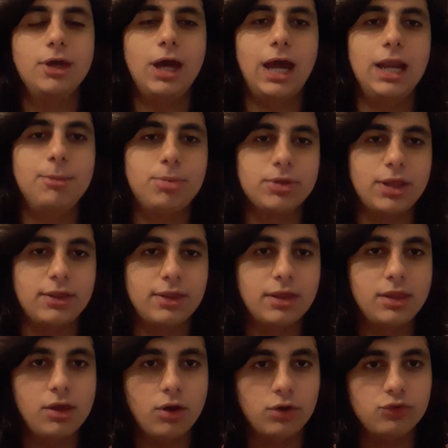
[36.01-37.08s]
alle
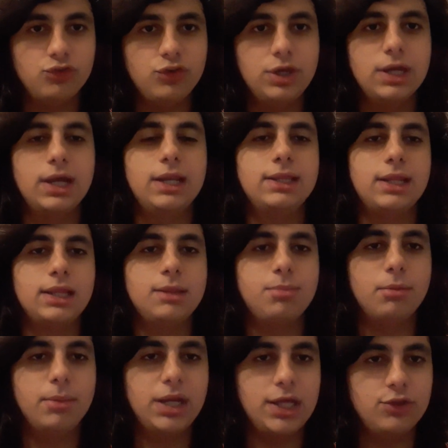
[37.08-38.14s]
proteste di oggi alle 3 di
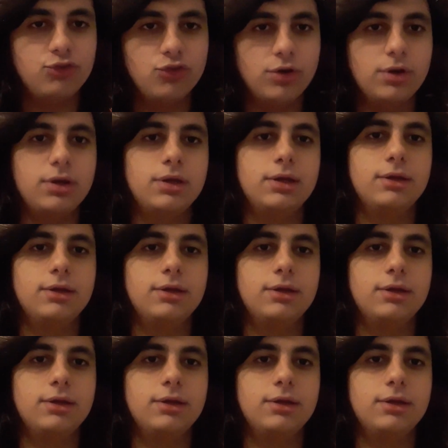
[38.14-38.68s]
pomeriggio,